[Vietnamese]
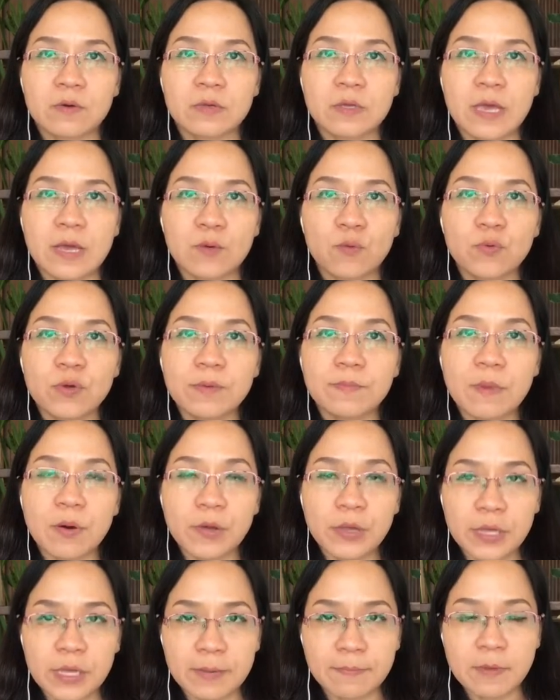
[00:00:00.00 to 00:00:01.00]
giải quyết bảo
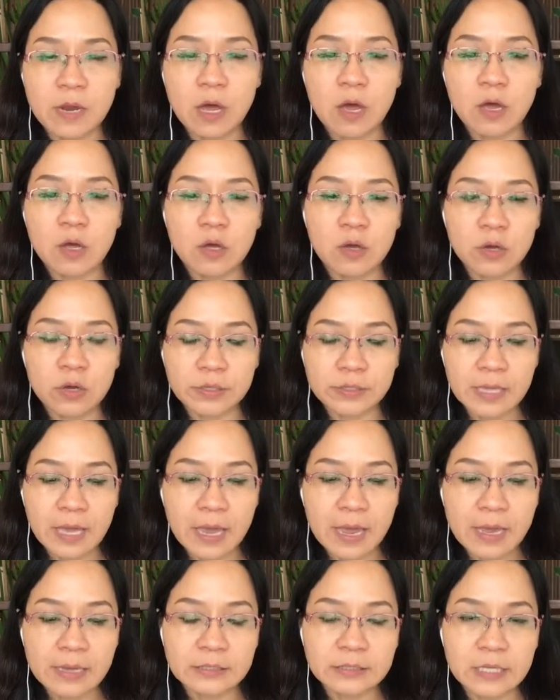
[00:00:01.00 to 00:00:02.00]
hiểm đó người
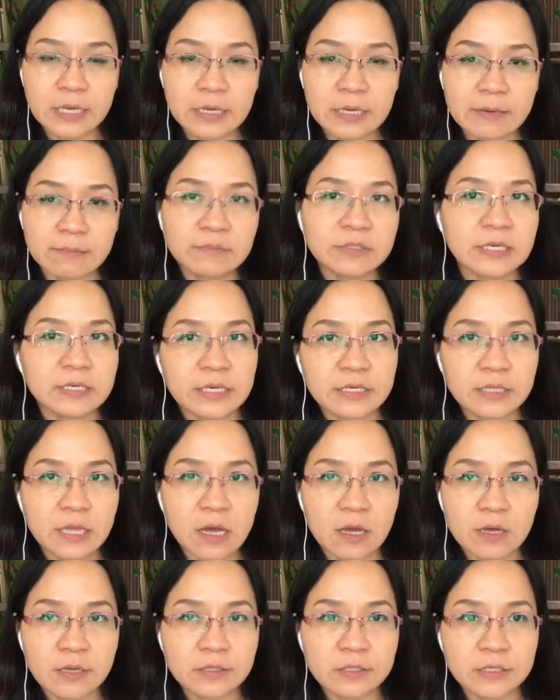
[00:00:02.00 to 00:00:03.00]
ta sẽ kiểm tra giấy
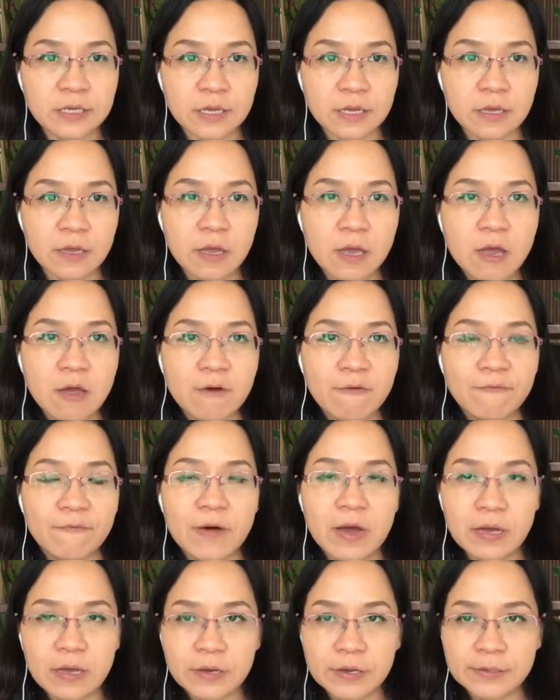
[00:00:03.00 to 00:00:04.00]
tờ các anh chị
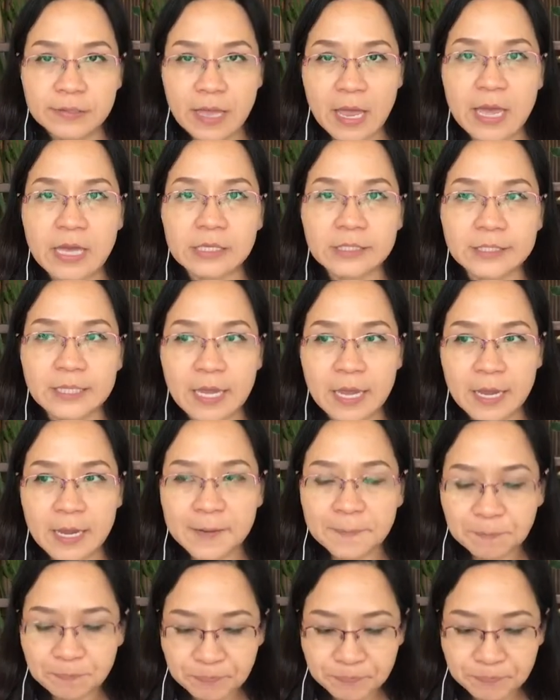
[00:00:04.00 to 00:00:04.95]
và người ta sẽ